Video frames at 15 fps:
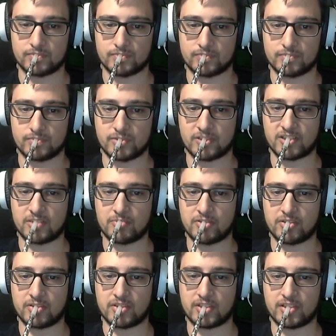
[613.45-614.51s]
Porque si
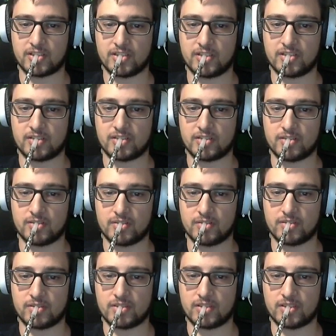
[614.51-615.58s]
pongo este aquí,
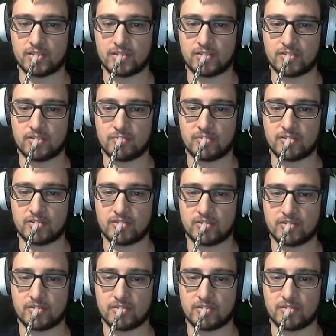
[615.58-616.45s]
luego el siguiente lo pongo